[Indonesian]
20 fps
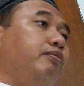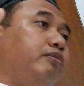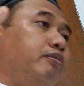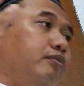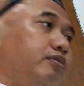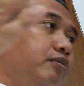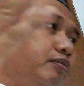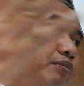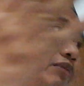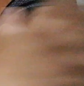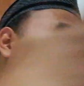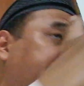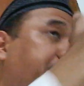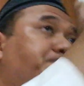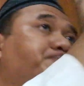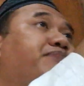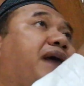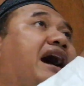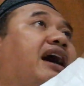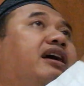
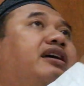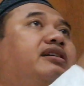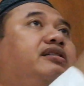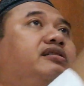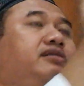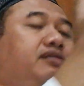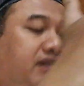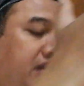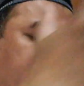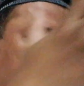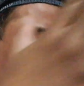menyimpang ya